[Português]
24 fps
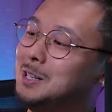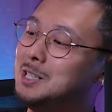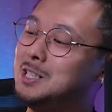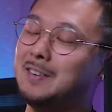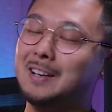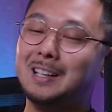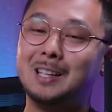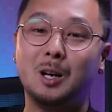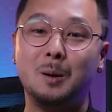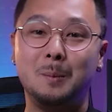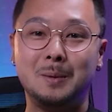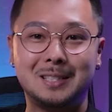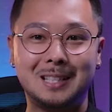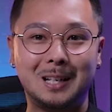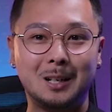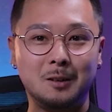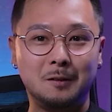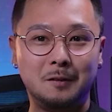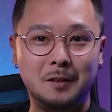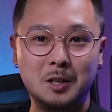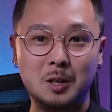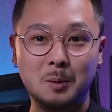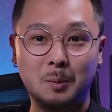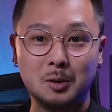Eu devia ter começado
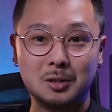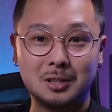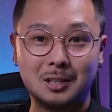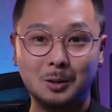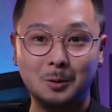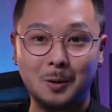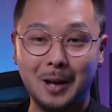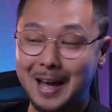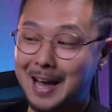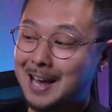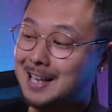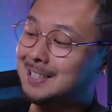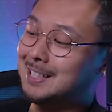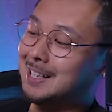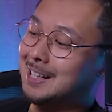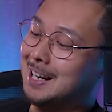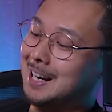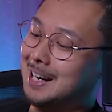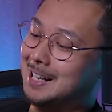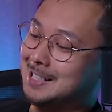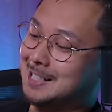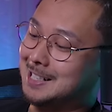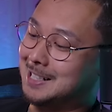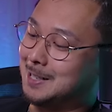o vídeo mostrando essa
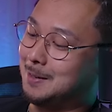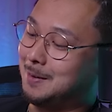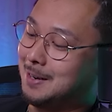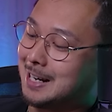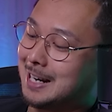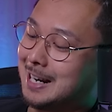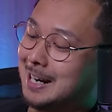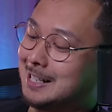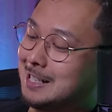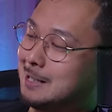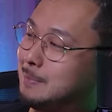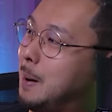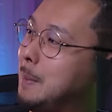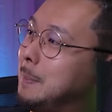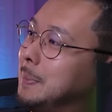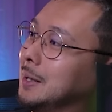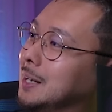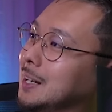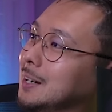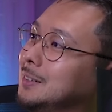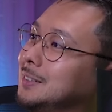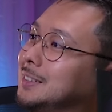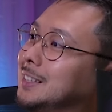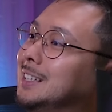caixa, não a caixa de
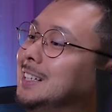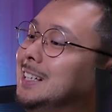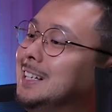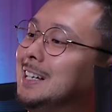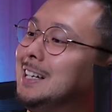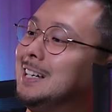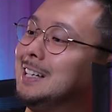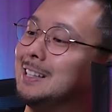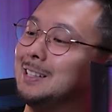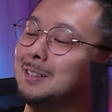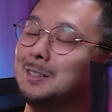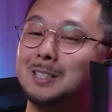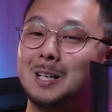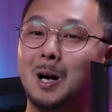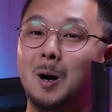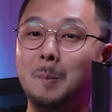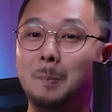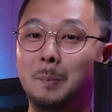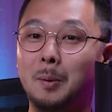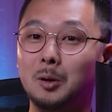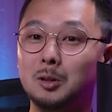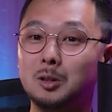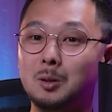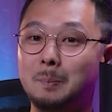papelão, né? Então já é um
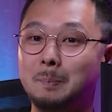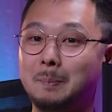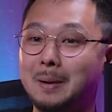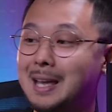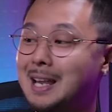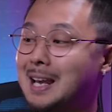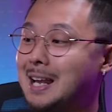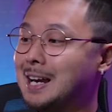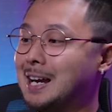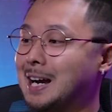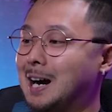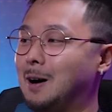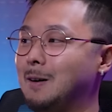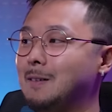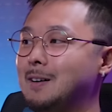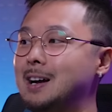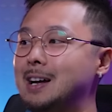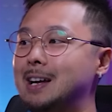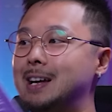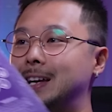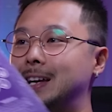ponto bem legal.